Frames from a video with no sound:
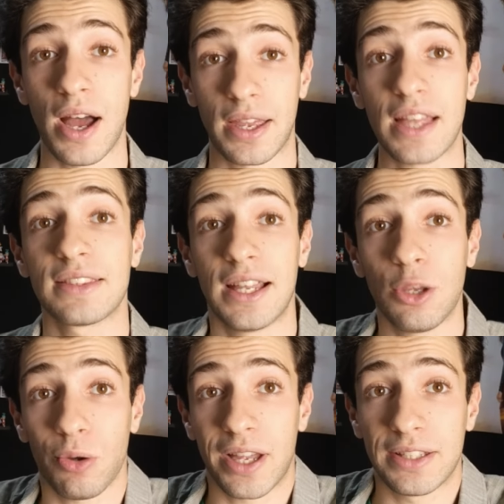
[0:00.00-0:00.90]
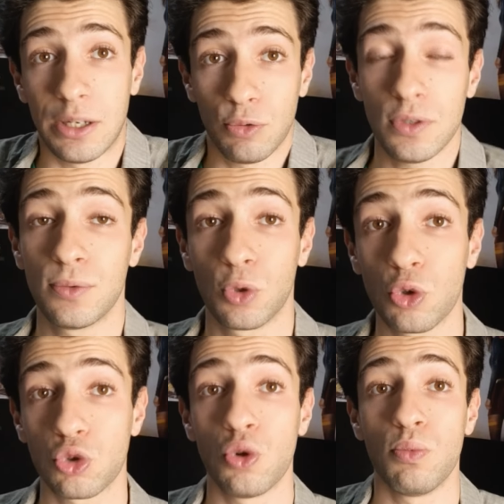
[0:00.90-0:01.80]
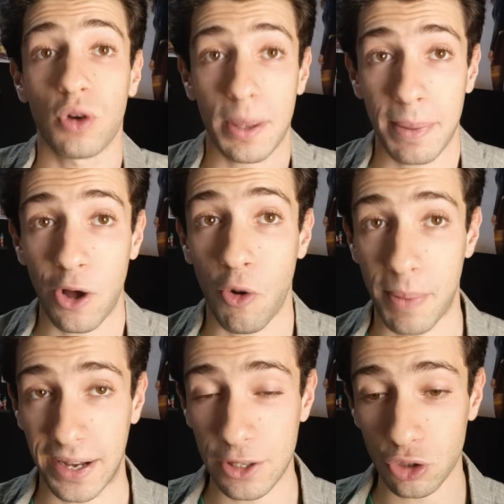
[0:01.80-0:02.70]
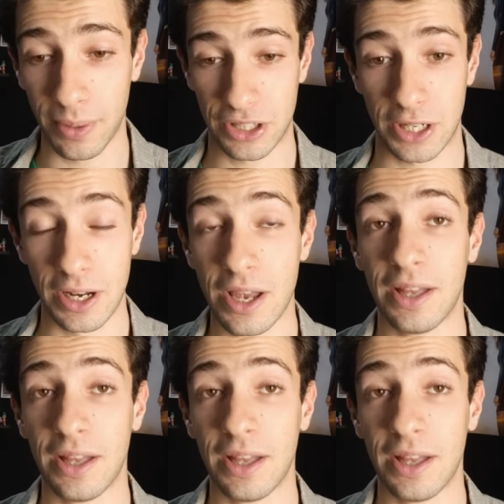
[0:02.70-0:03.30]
à rien d'aller regarder le film vu que je ne pourrais pas en parler sur ma chaîne.